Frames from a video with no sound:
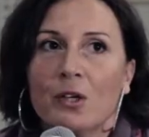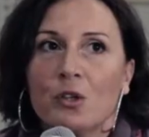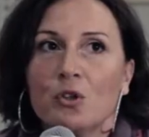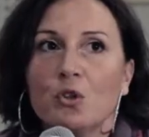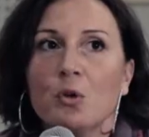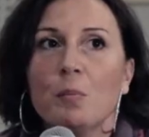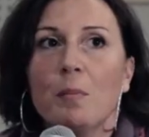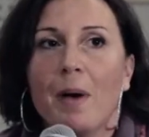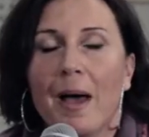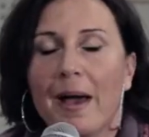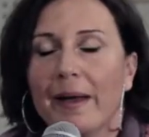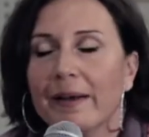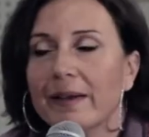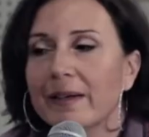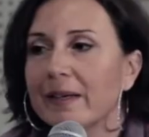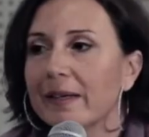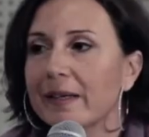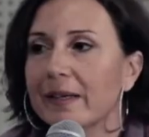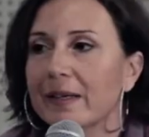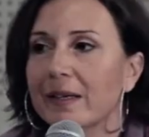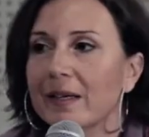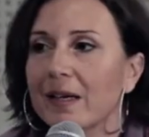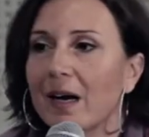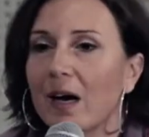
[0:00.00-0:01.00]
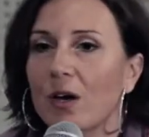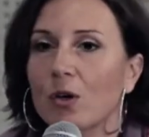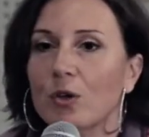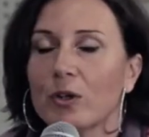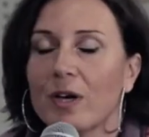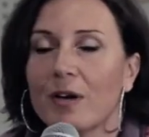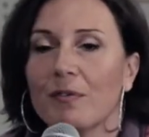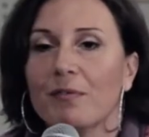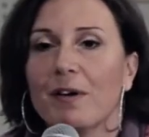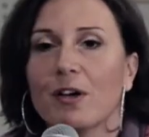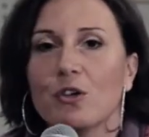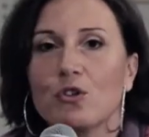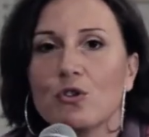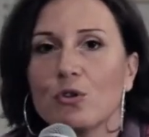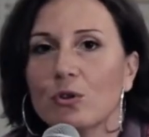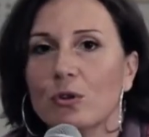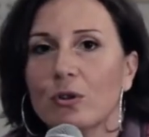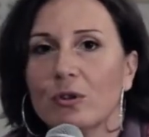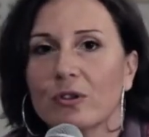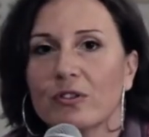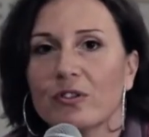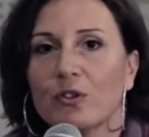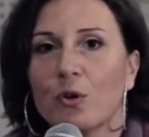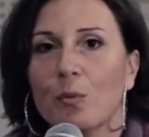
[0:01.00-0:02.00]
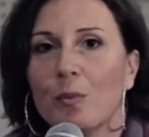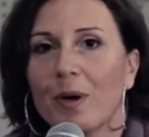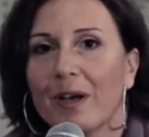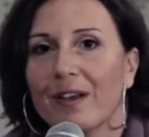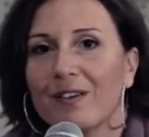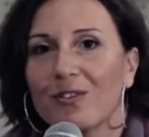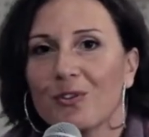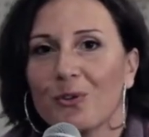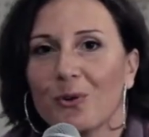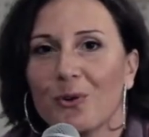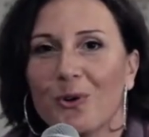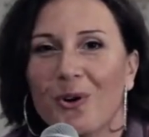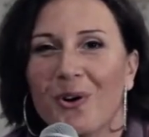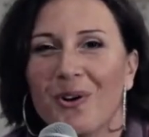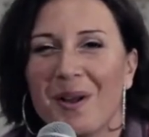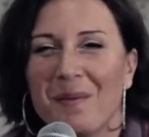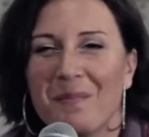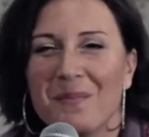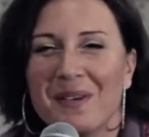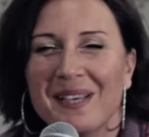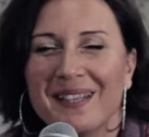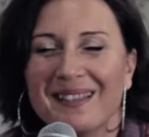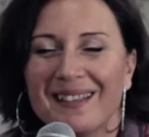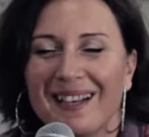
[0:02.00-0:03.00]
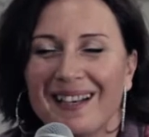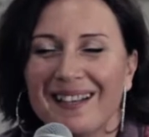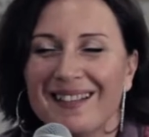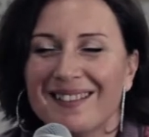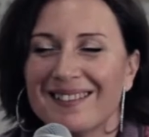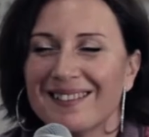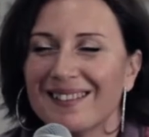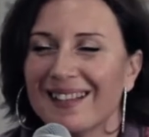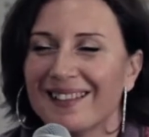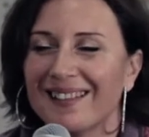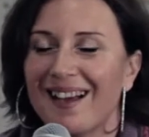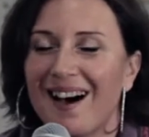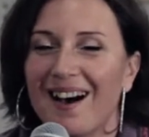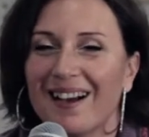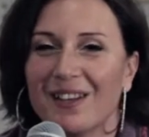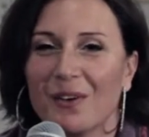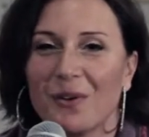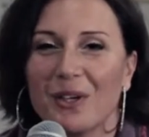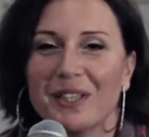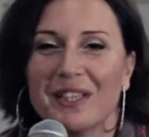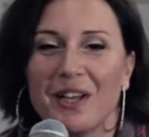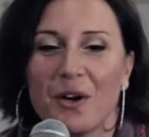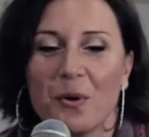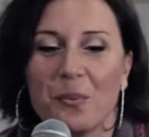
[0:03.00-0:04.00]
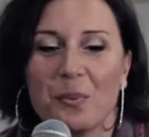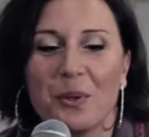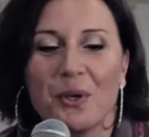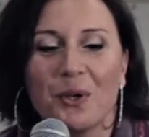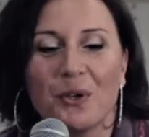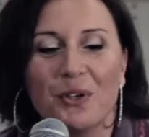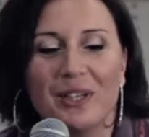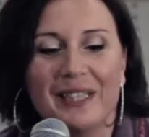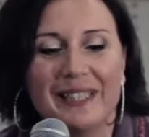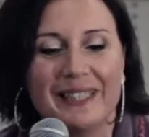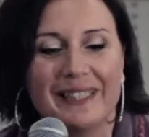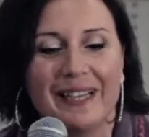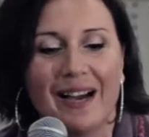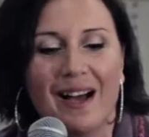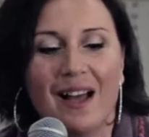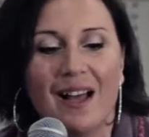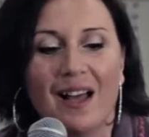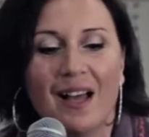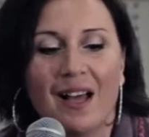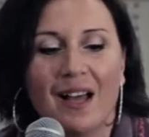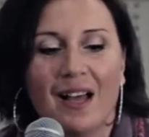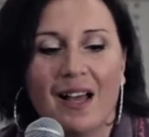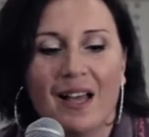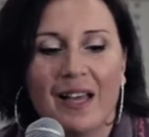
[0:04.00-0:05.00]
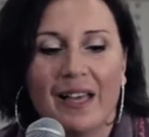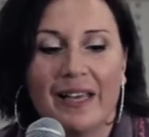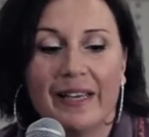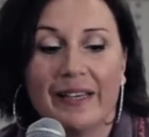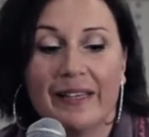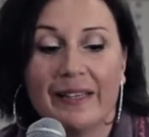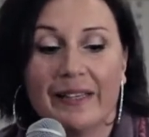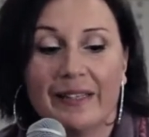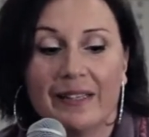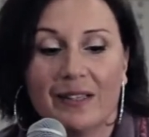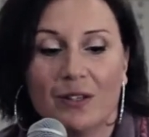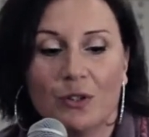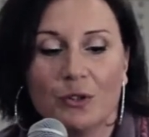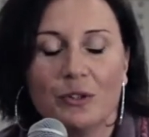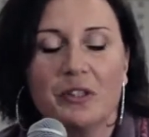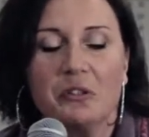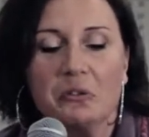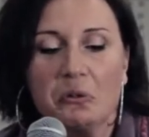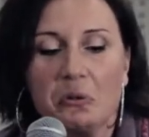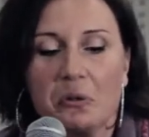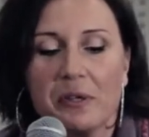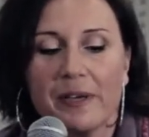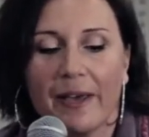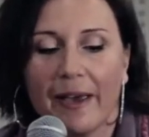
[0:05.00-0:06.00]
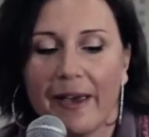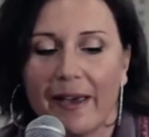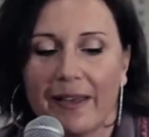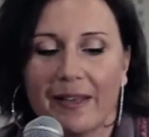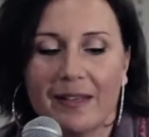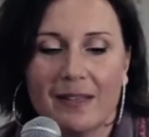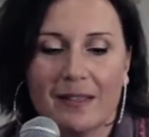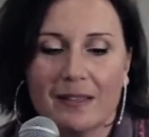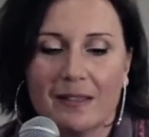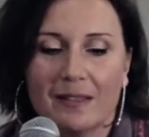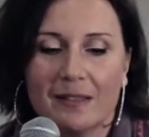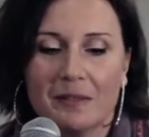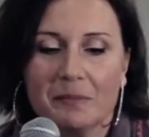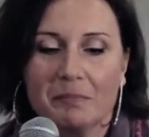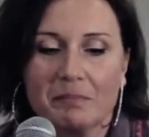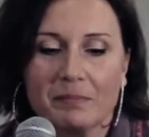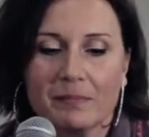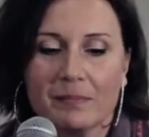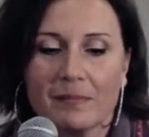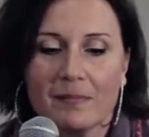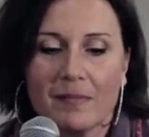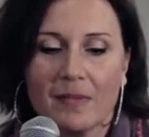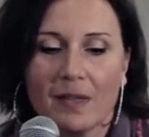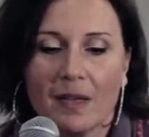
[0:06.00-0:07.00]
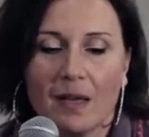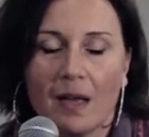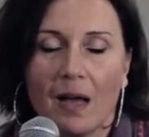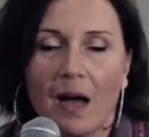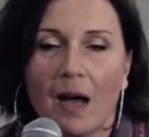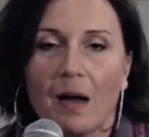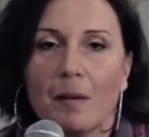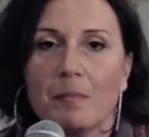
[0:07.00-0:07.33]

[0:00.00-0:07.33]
Ho detto bene, allora faccio, siccome che sono un ambientalista da, da quando ero piccolina, eh, ho detto ok, mh, mm,